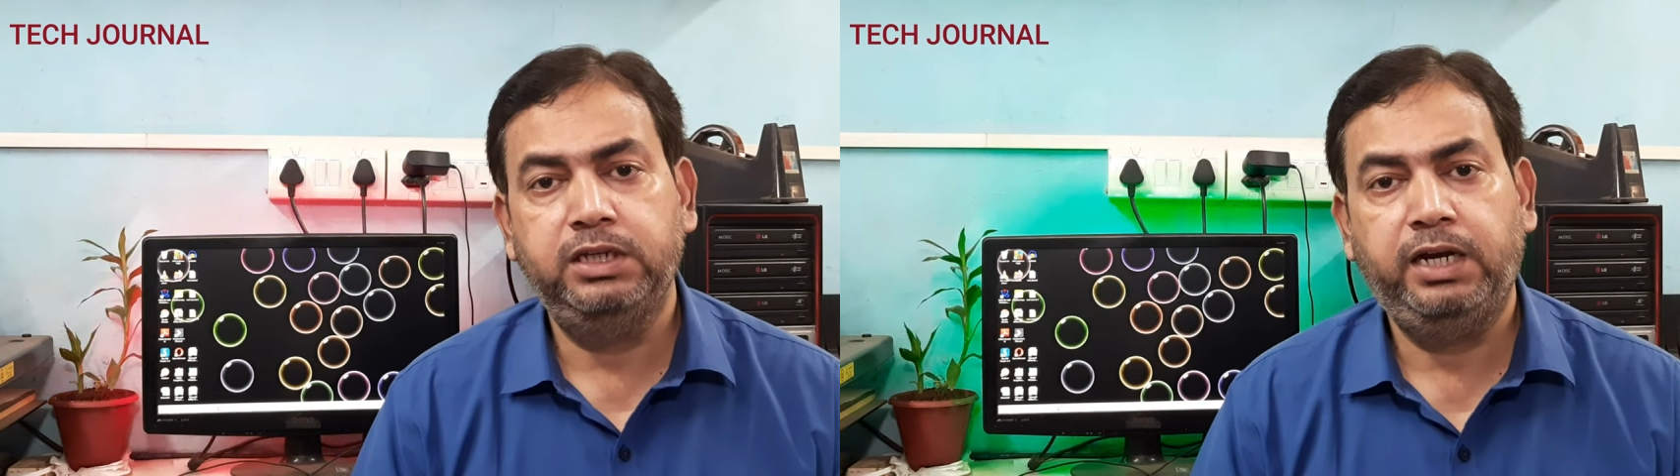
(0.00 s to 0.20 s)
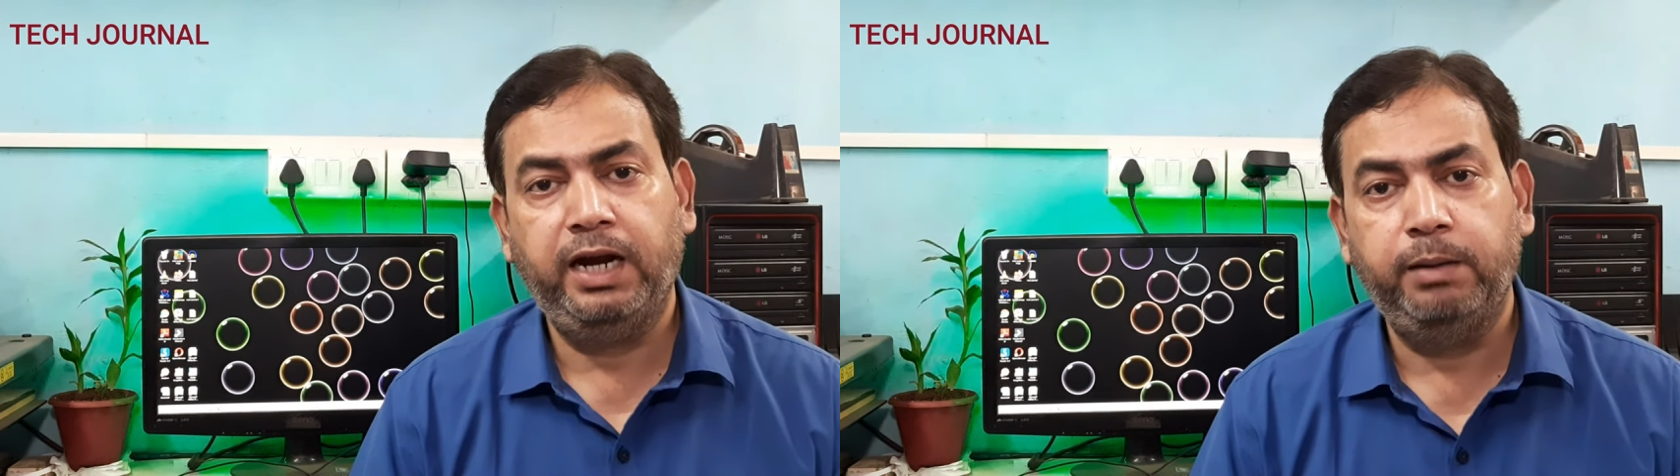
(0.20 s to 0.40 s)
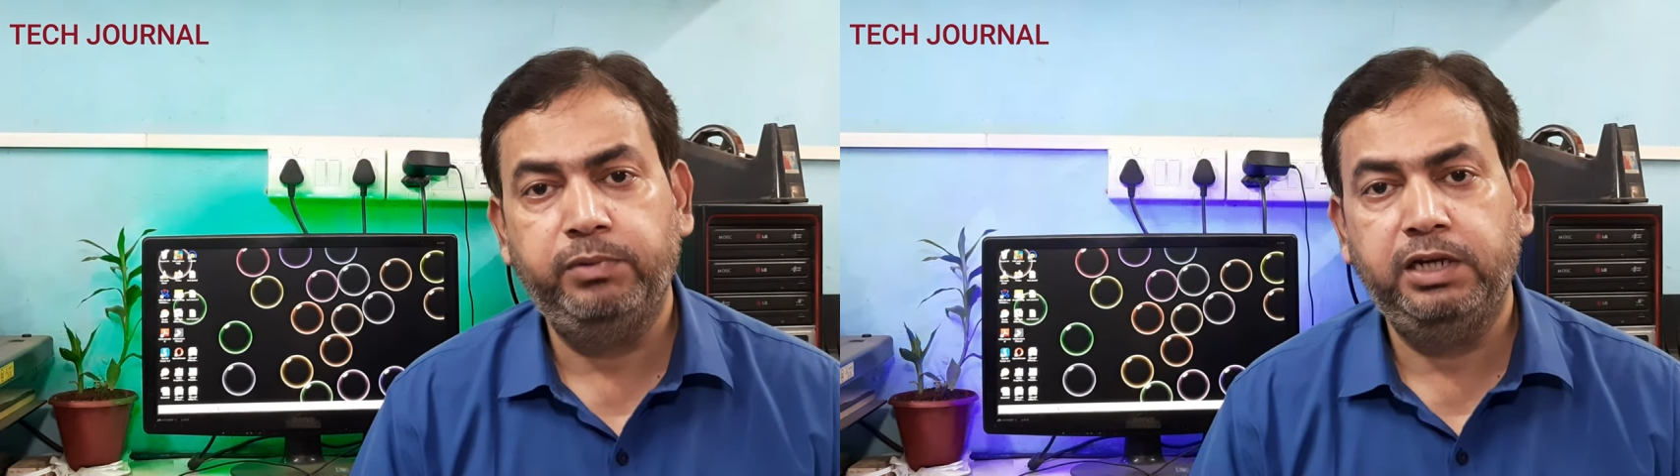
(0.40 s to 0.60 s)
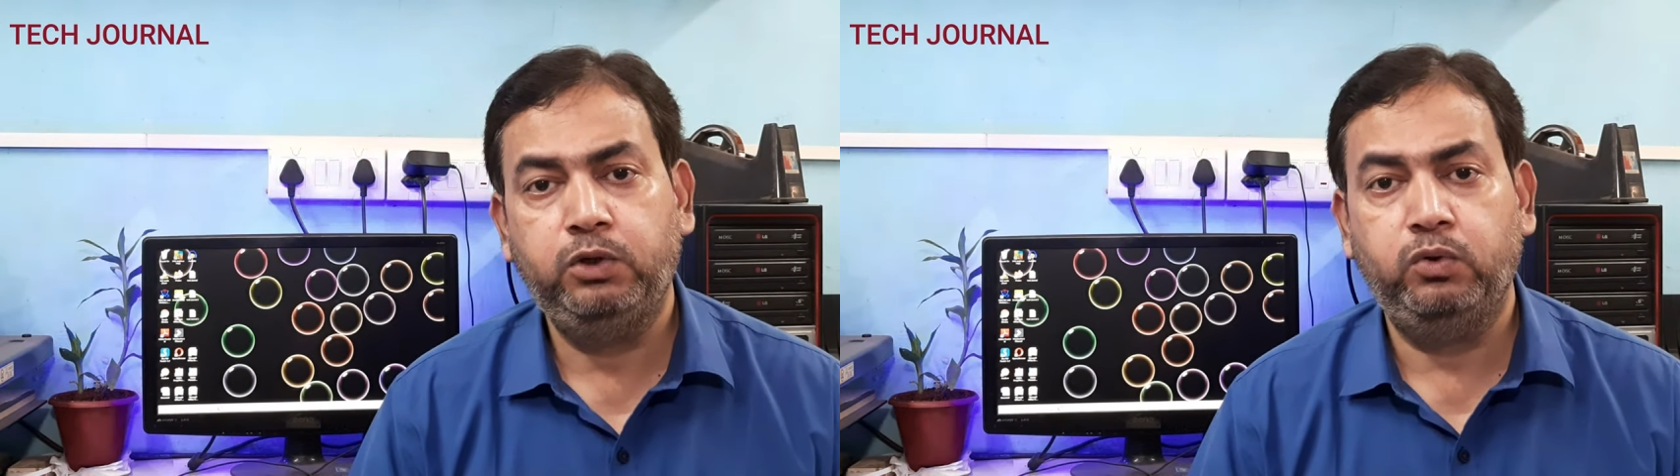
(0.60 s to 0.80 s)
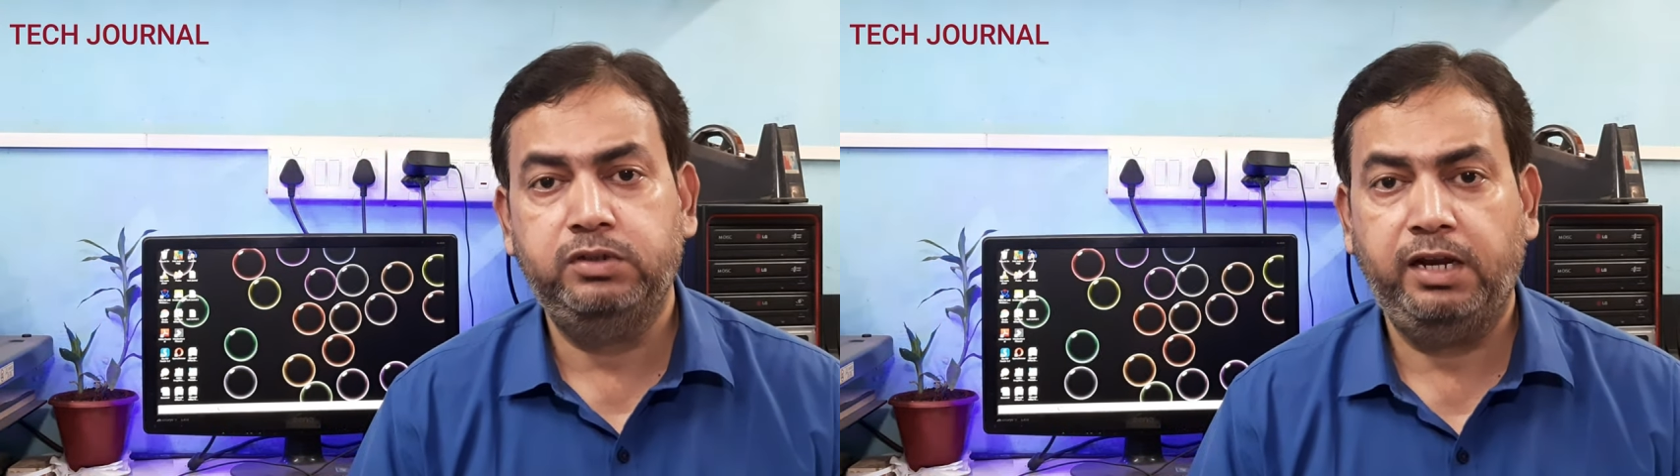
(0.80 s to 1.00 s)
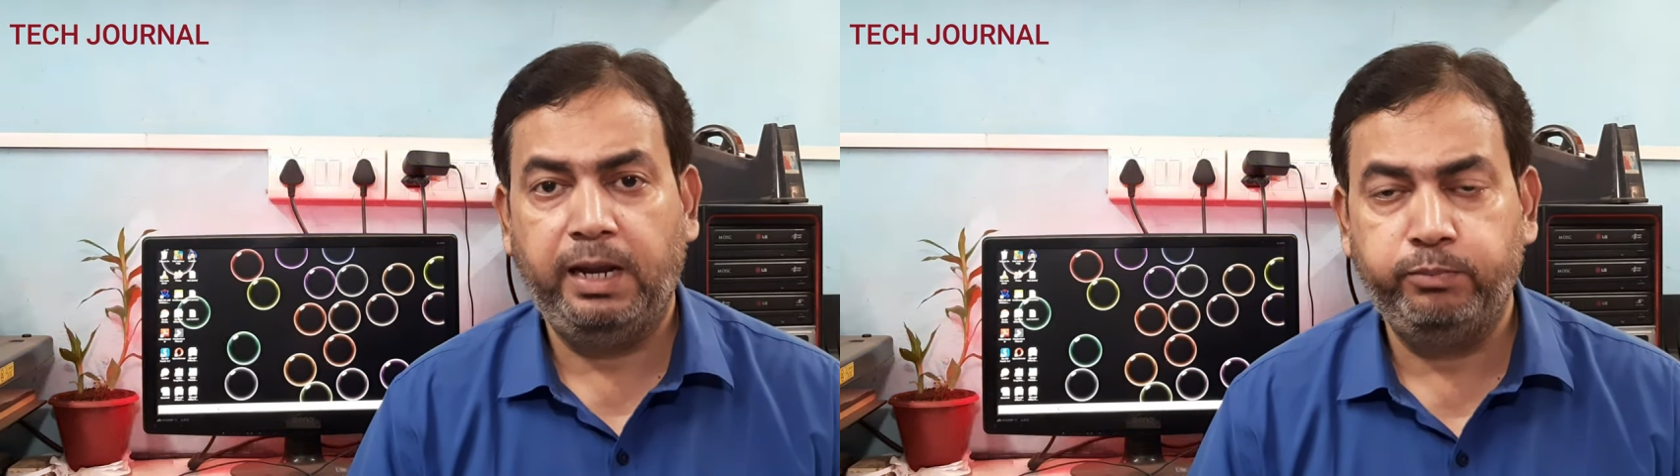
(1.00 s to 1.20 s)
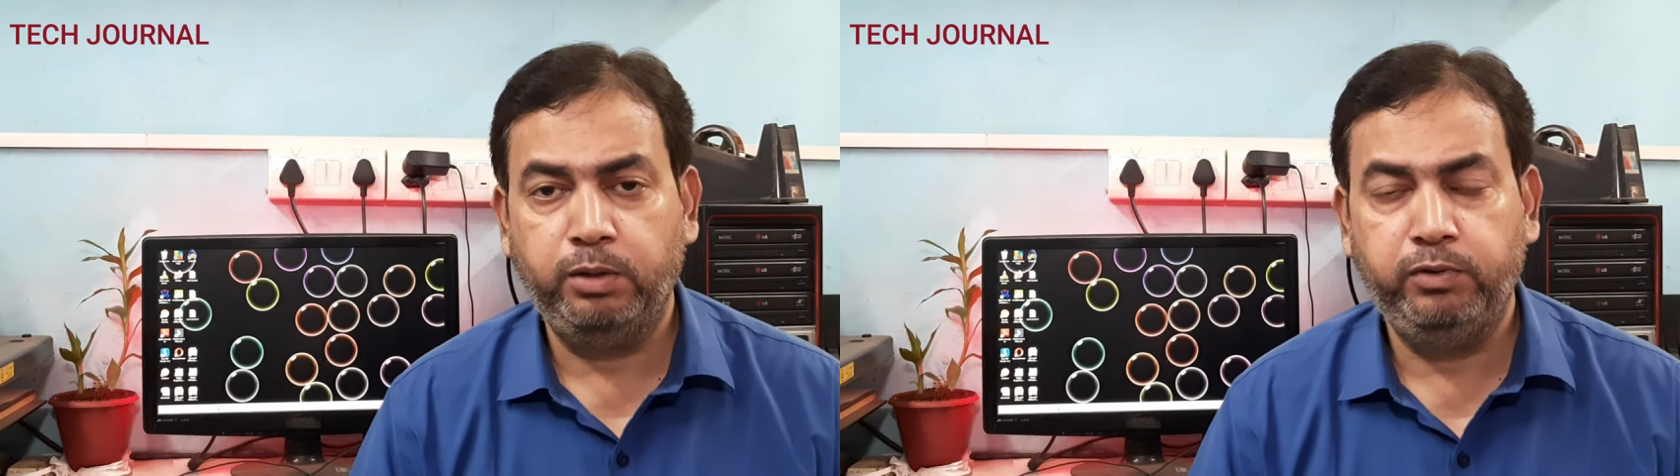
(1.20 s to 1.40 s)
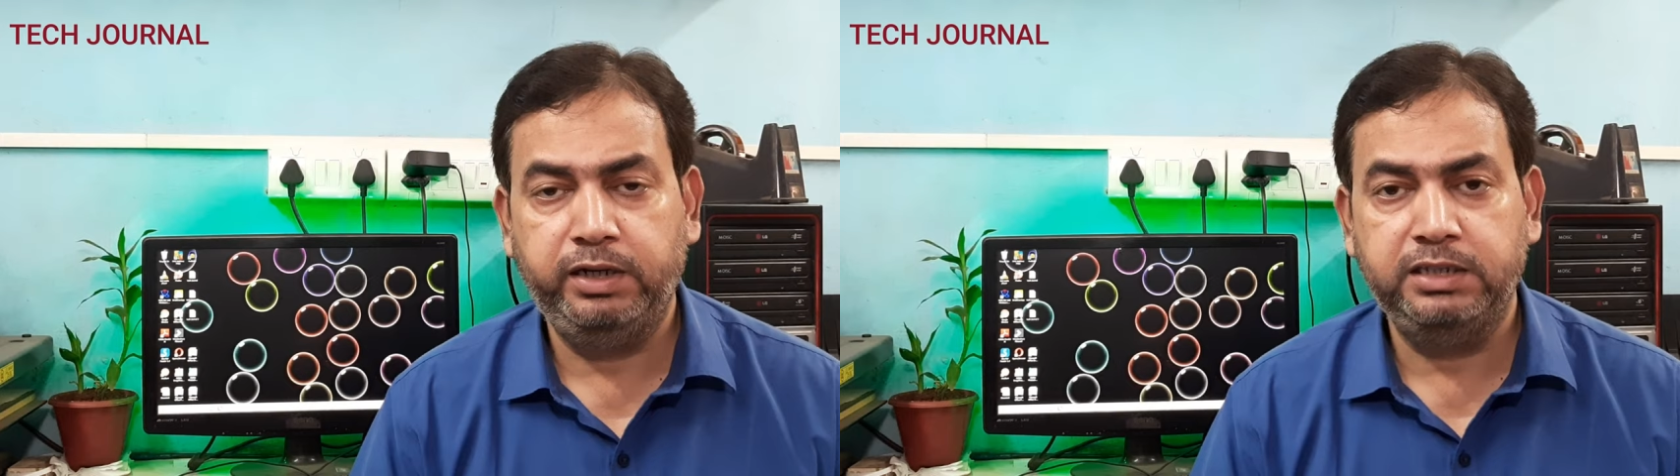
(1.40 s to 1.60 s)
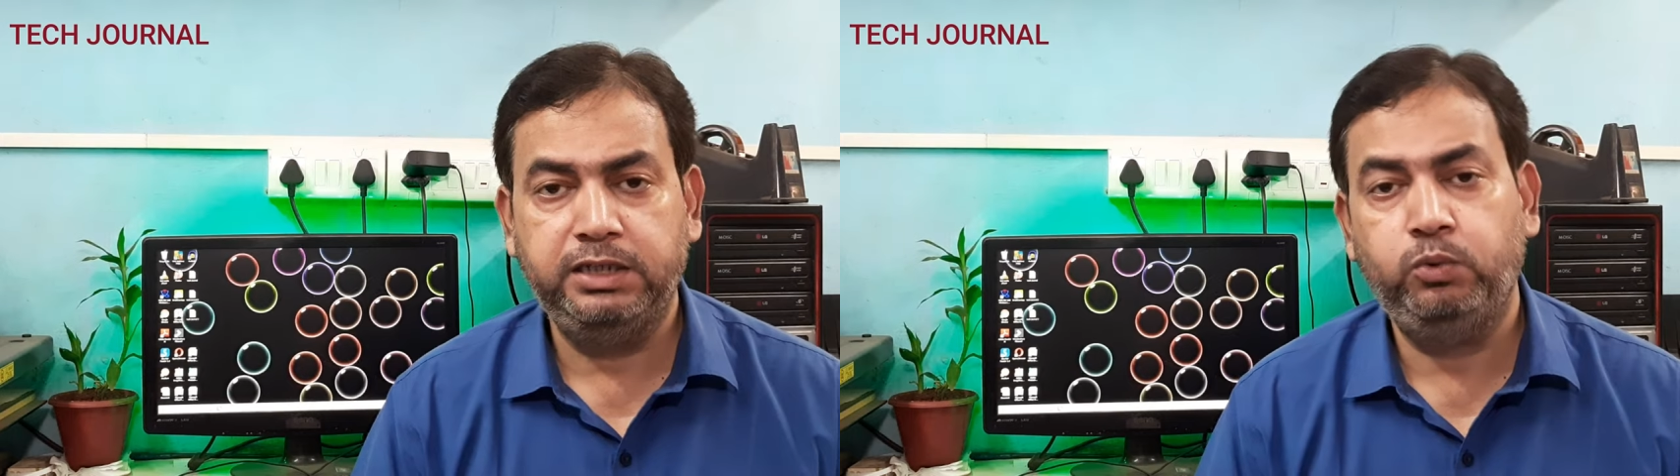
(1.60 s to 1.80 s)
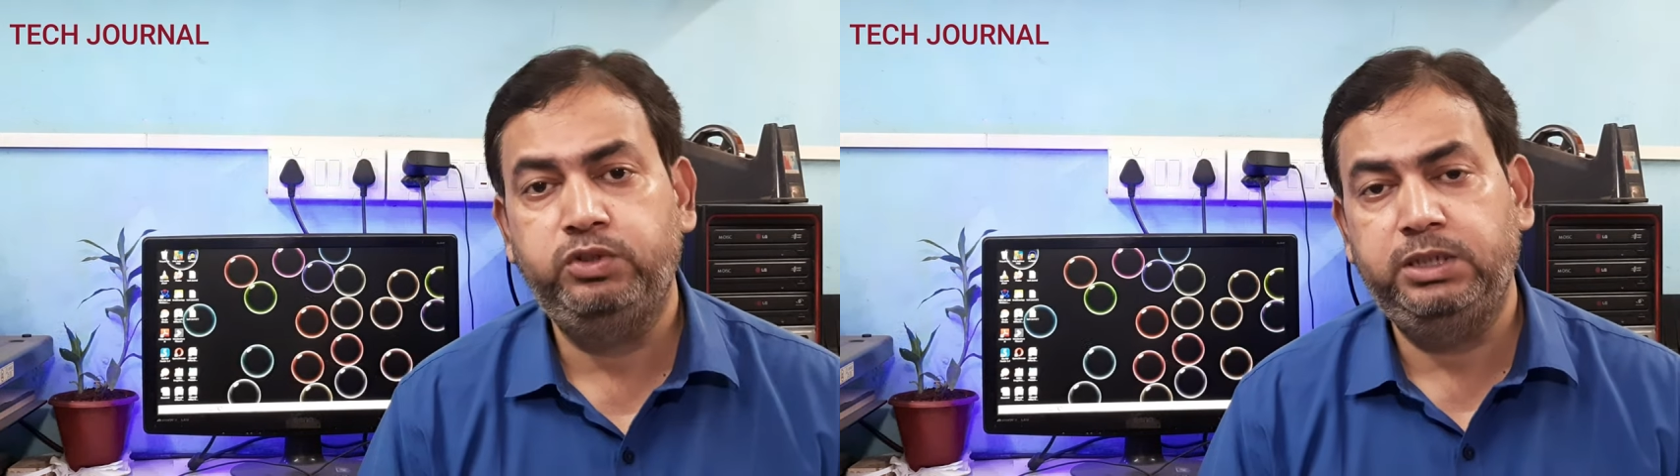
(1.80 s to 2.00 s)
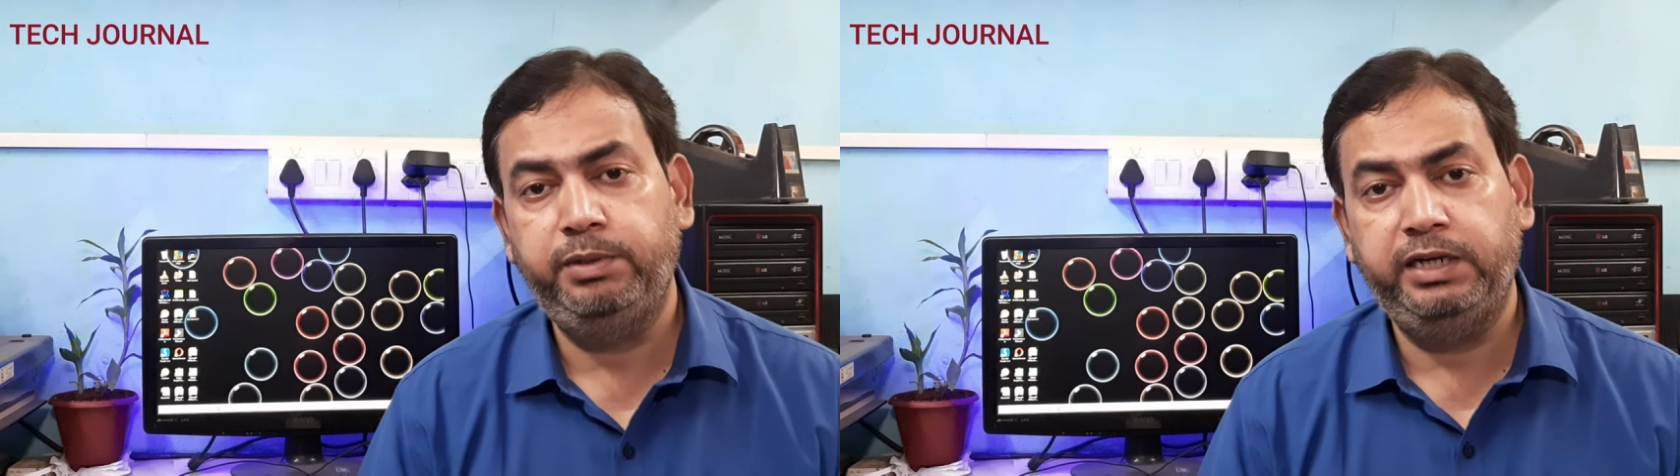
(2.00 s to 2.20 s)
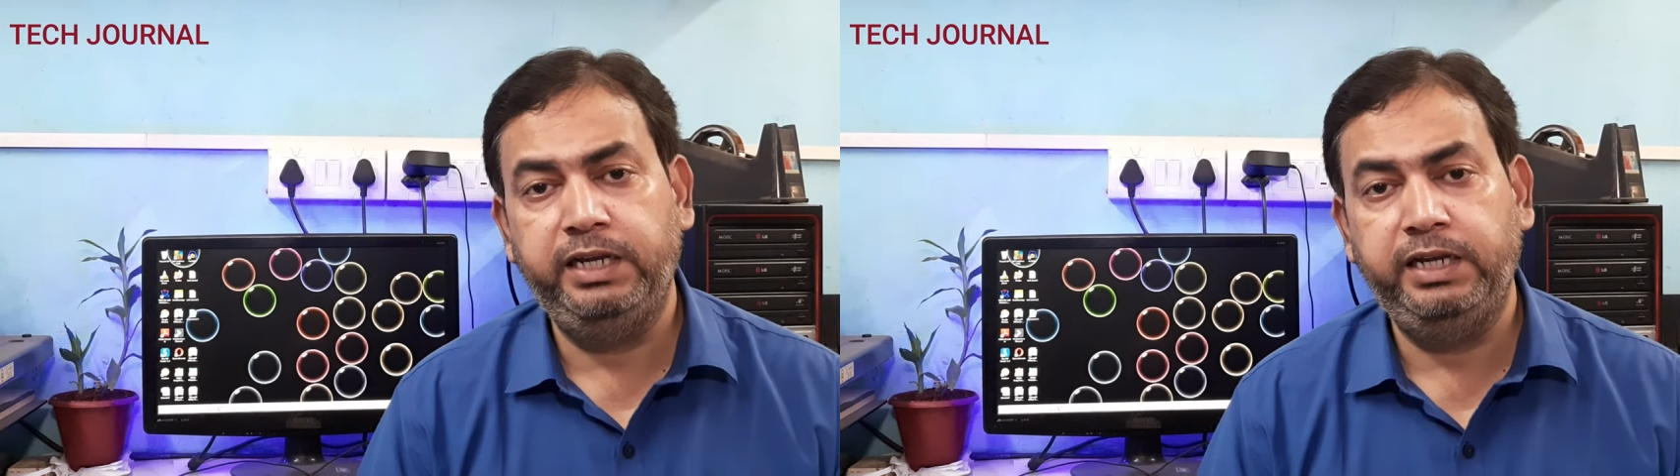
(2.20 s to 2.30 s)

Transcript: से काम के लिए कौन सा लैपटॉप लेना चाहिए उसकी भी